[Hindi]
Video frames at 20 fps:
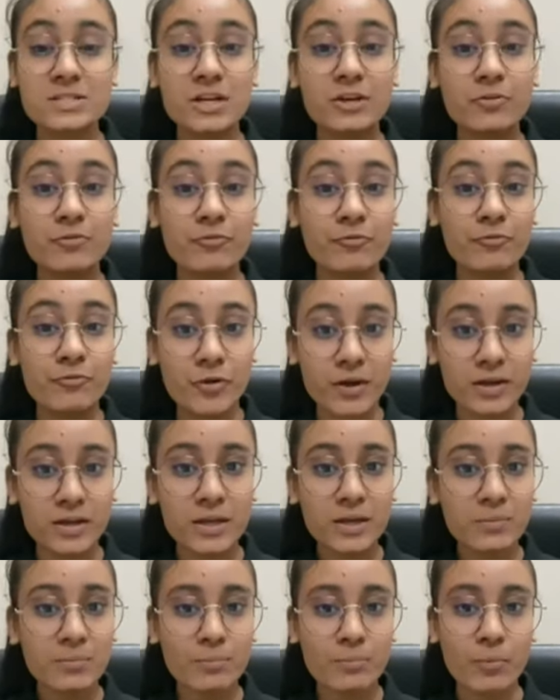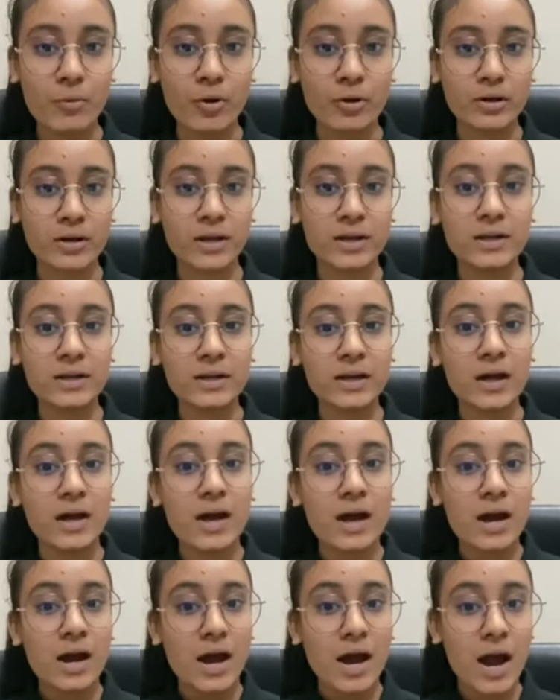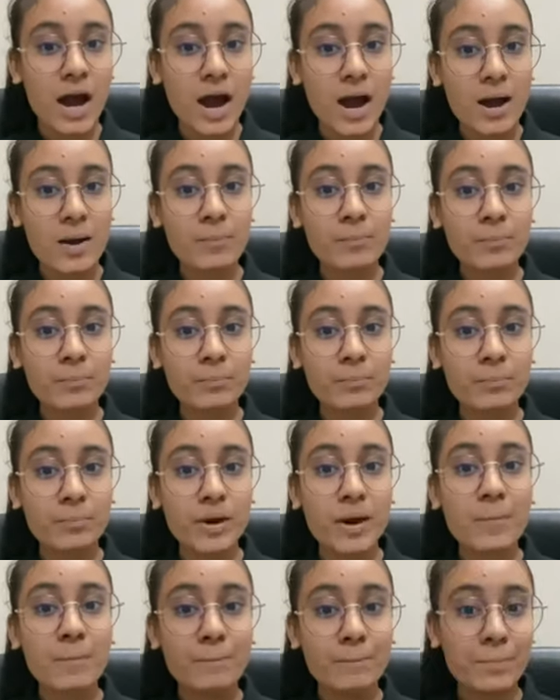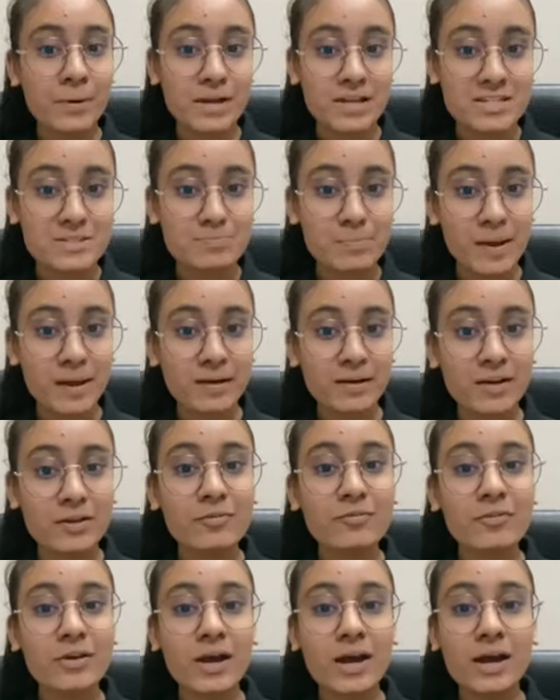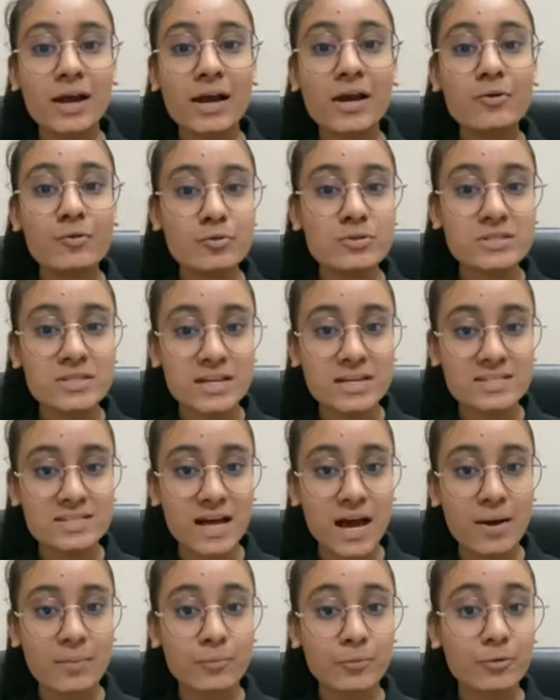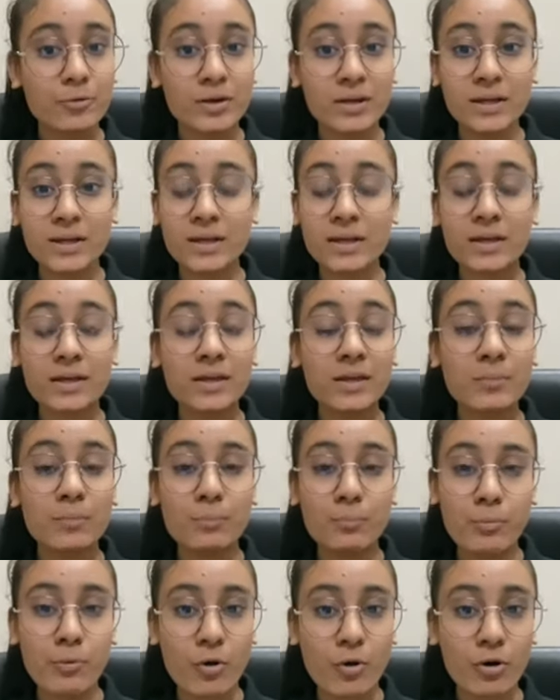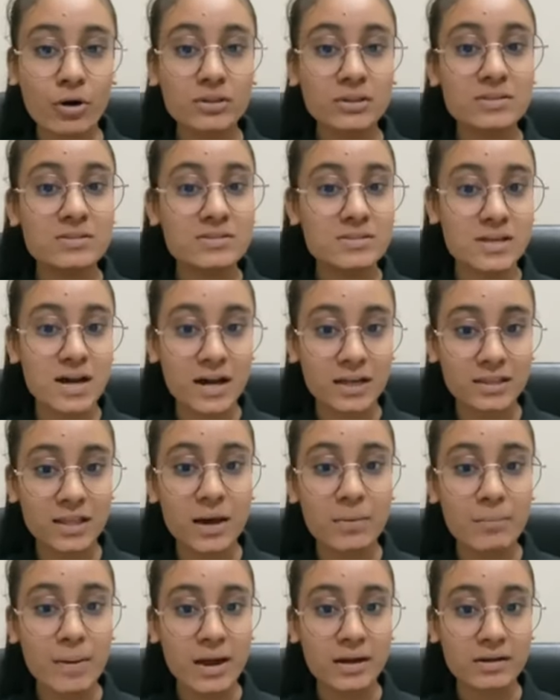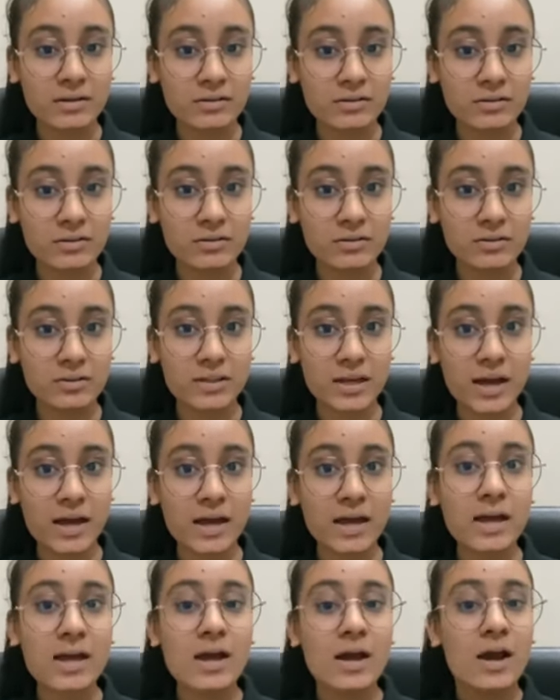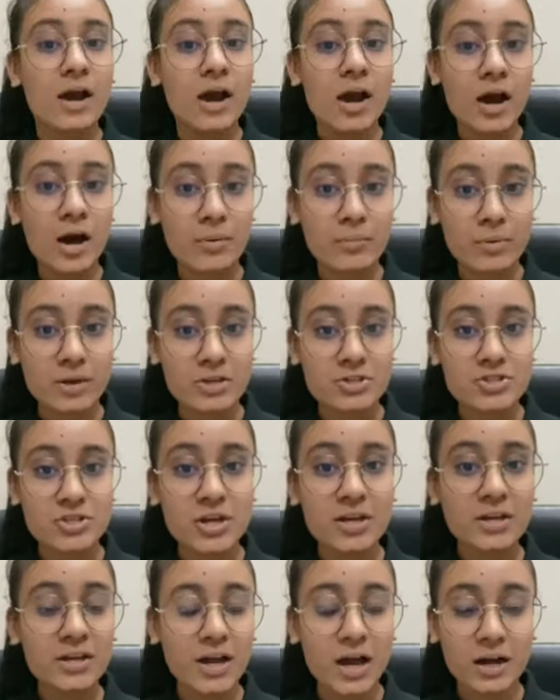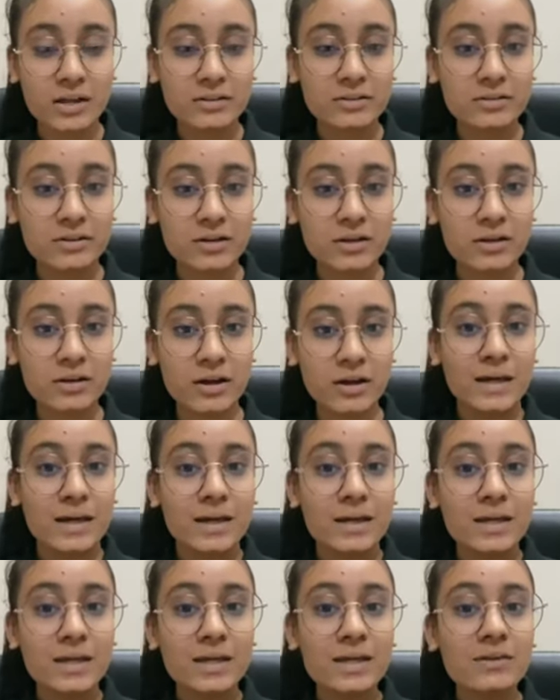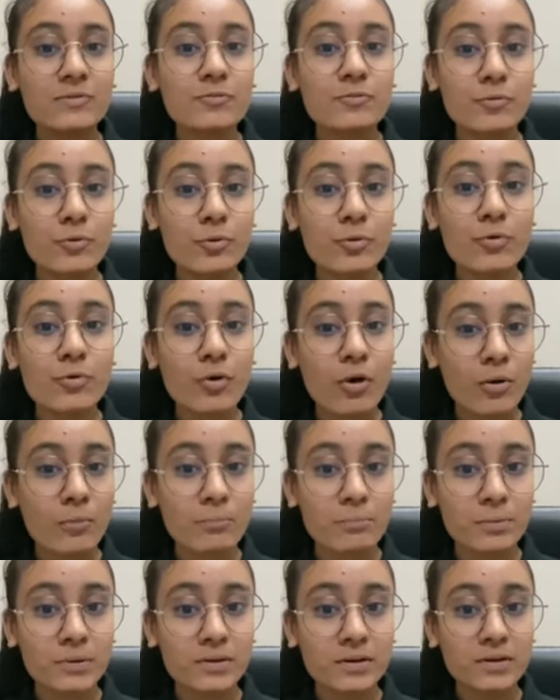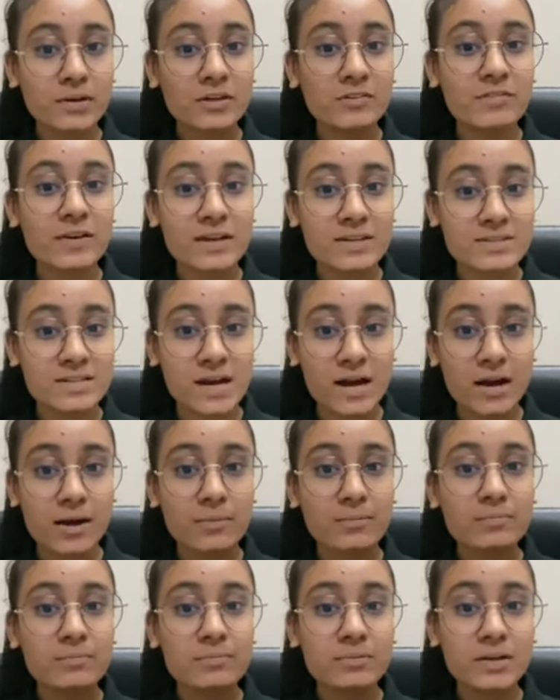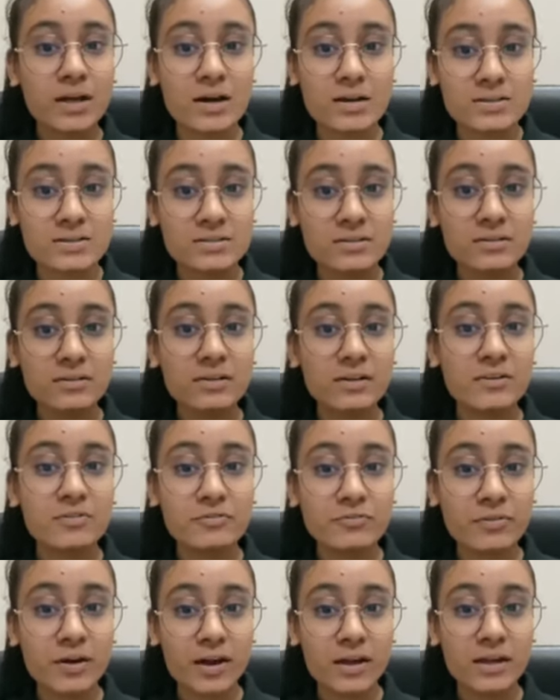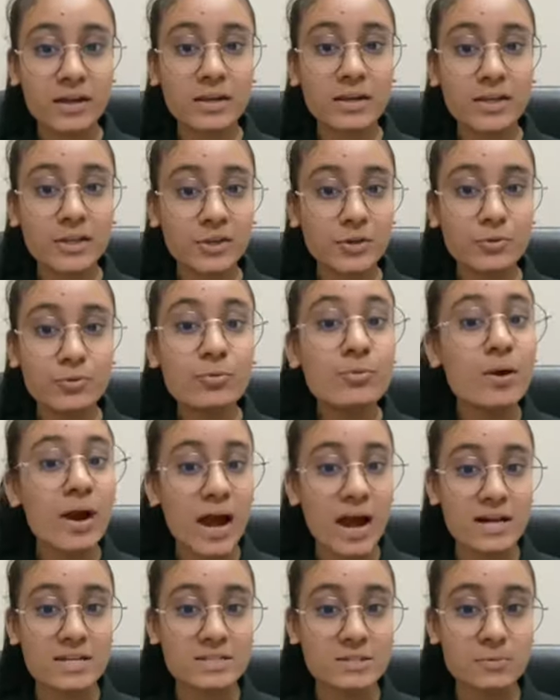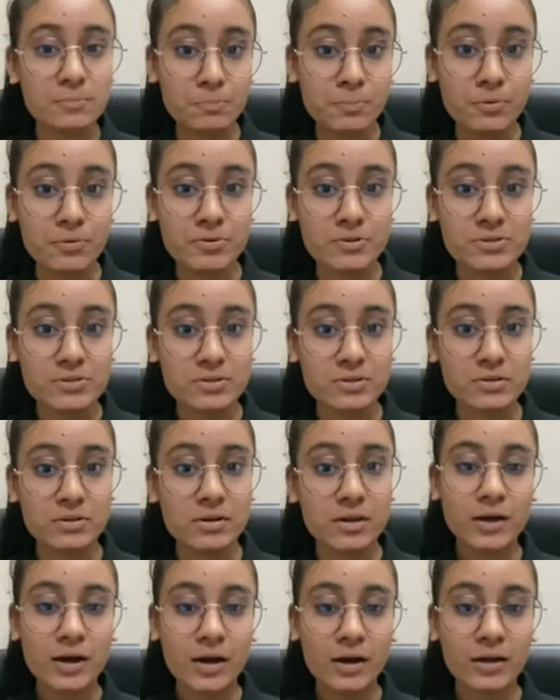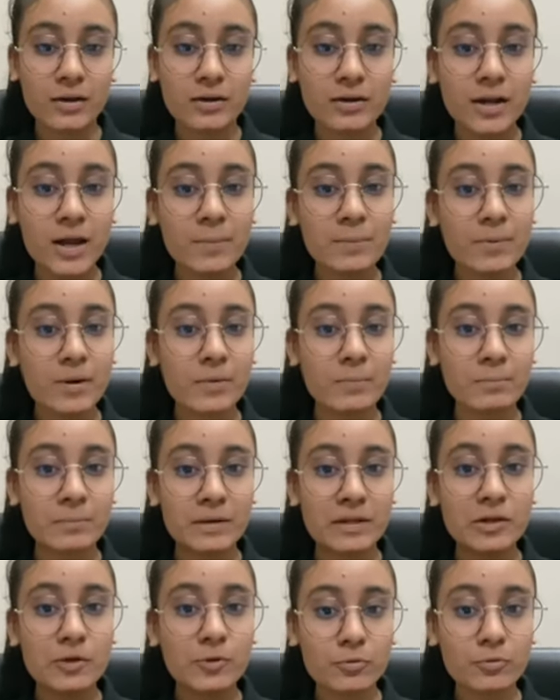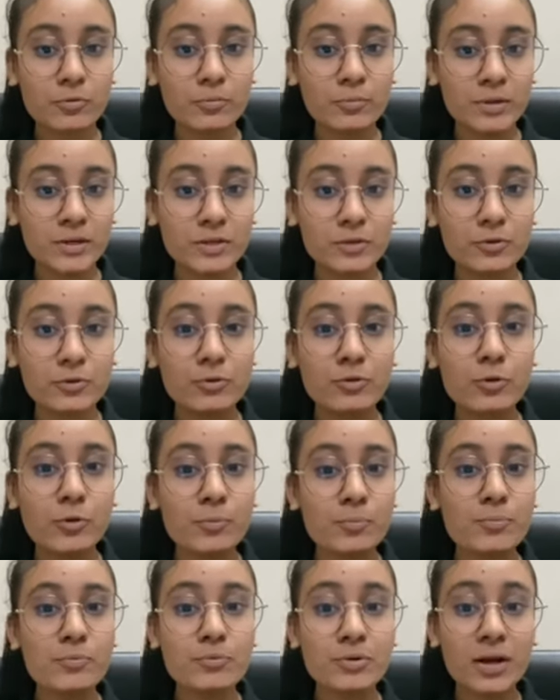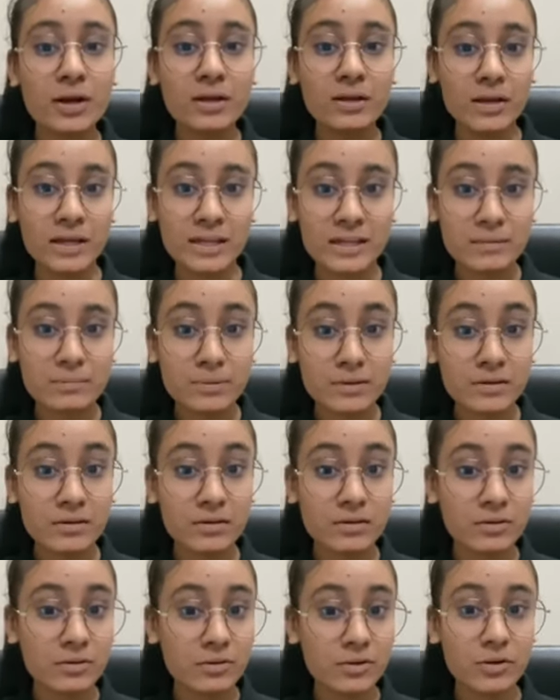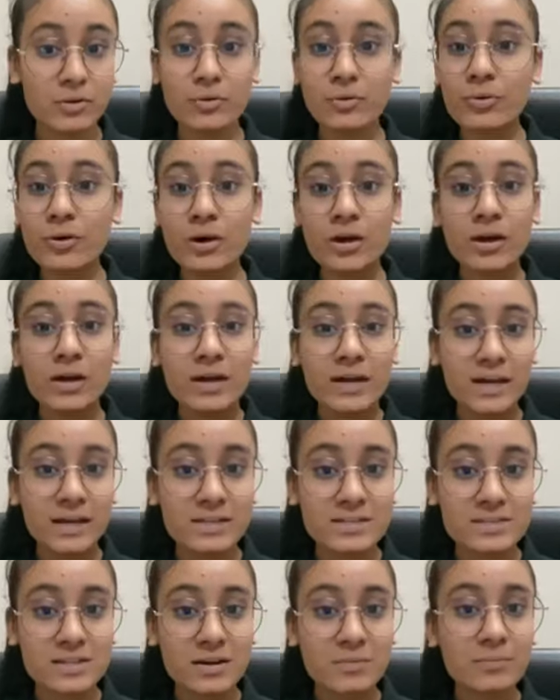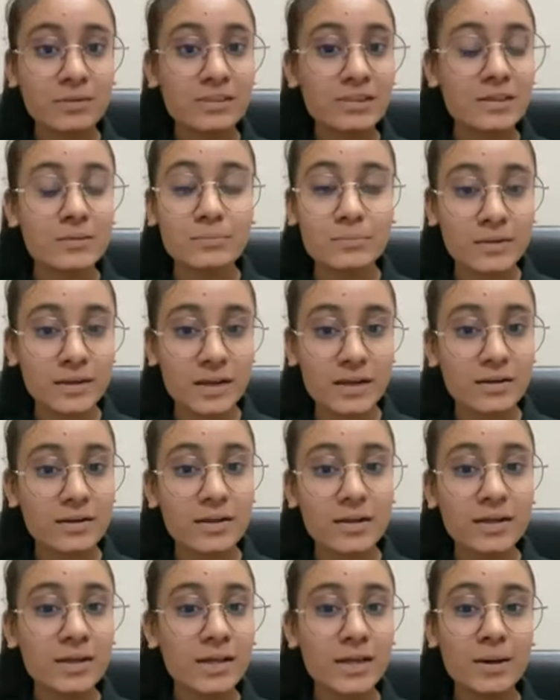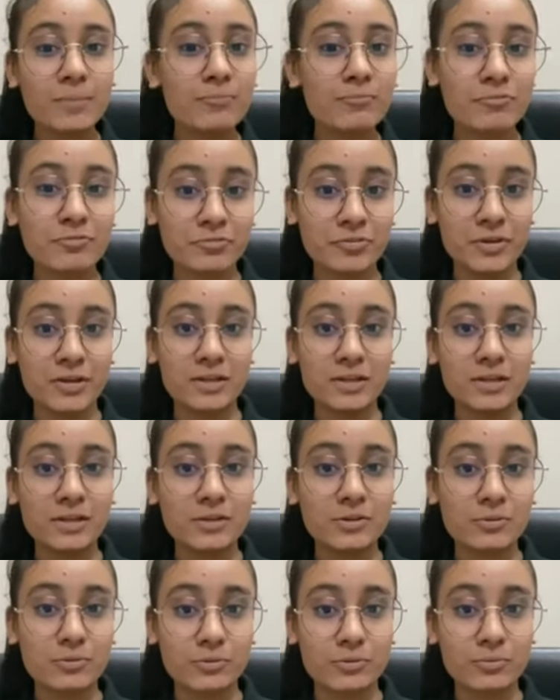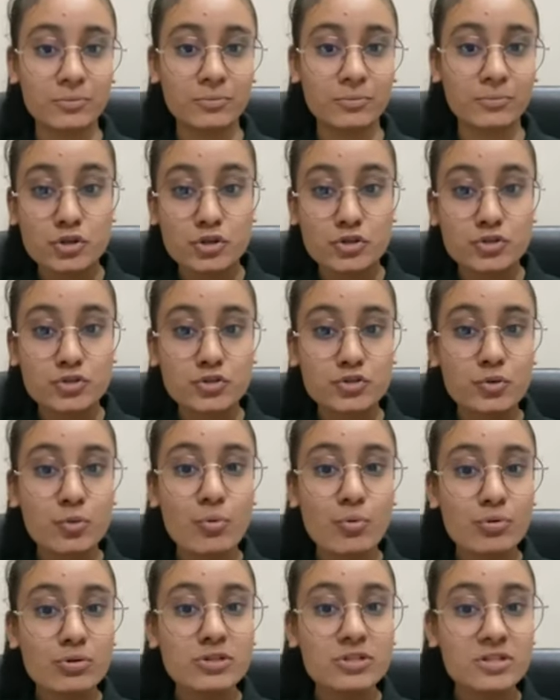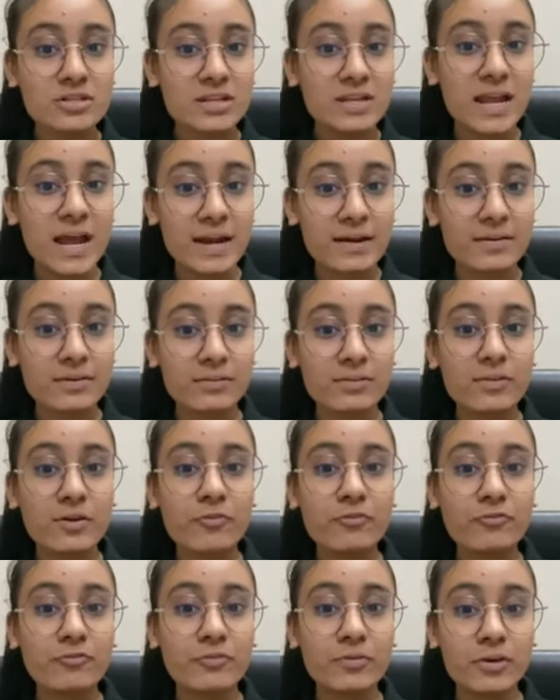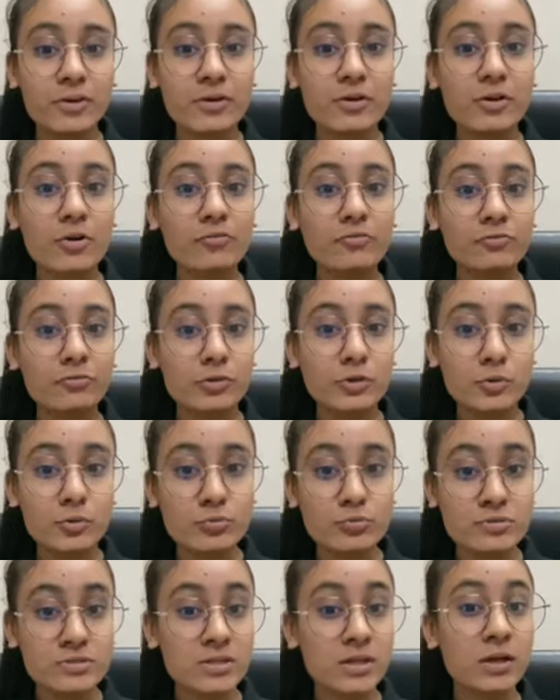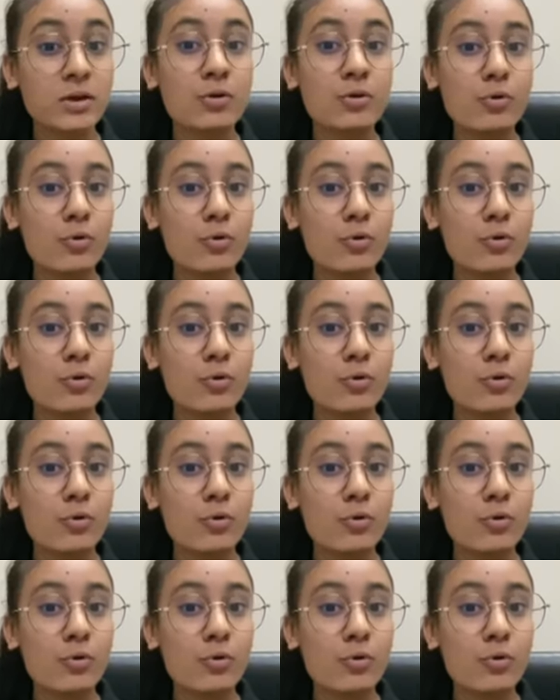एंड वेरी इम्पॉर्टेंट आप आपका पेरस्पेक्टिव क्या है उस एग्ज़ाम को लेके ये बहुत ज़्यादा मैटर करता है हमेशा याद रखना कि वो कॉम्पिटिटिव एग्ज़ाम डजन डिफाइन यू एज अ पर्सन अगर आप अपनी उम्मीदों को पूरा नहीं भी कर रहे हो इसका मतलब ये नहीं कि आप फेलियर हो डोंट लेट द फियर ऑफ लूजिंग